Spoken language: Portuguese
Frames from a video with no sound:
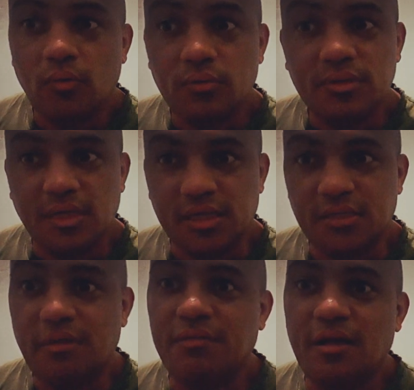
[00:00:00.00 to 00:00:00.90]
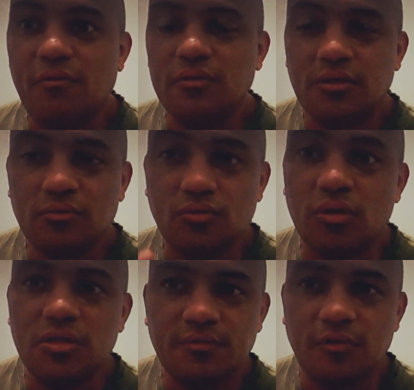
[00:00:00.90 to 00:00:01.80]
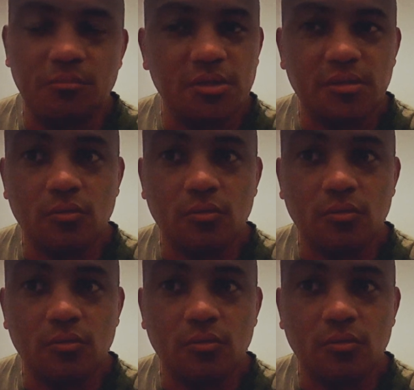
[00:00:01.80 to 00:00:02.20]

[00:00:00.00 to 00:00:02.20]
Ou seja, vai ficar faltando dois filmes